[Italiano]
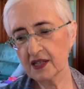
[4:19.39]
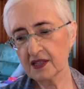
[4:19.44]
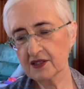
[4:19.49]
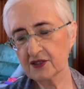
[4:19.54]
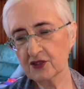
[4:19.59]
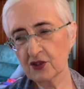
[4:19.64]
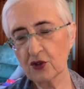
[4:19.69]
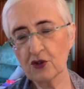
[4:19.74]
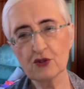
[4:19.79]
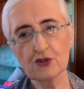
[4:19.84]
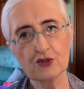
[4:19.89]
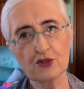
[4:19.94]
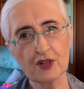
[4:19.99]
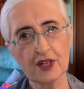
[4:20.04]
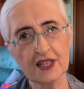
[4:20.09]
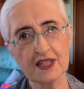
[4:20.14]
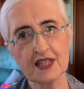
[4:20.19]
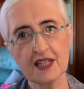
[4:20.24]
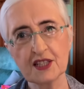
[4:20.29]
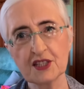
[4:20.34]
sono
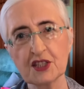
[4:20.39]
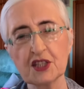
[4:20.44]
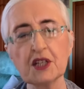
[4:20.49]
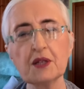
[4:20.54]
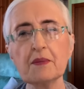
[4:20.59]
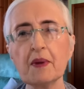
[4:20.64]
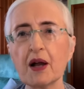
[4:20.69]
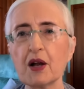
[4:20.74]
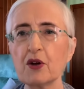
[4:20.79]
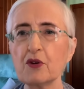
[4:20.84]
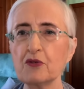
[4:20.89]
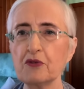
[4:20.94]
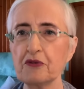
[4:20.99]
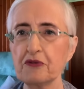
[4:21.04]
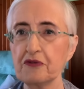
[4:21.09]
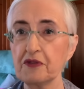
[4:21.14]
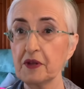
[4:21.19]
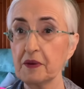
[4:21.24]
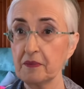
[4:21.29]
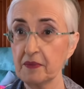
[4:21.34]
tornata al cinema con un
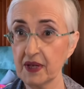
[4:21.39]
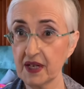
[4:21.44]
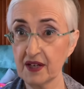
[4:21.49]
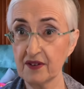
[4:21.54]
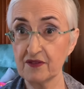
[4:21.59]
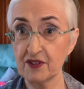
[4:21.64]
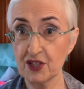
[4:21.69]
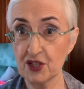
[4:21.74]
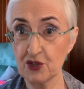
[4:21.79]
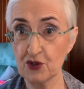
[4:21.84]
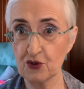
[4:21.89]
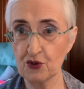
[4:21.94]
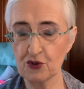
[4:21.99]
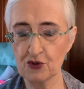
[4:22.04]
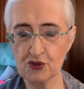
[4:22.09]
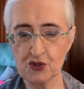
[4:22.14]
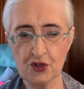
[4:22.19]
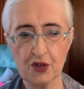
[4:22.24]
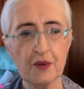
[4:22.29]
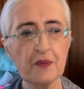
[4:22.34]
film
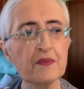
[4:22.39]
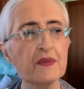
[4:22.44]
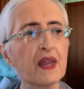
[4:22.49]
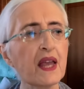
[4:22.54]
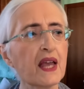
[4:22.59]
meraviglioso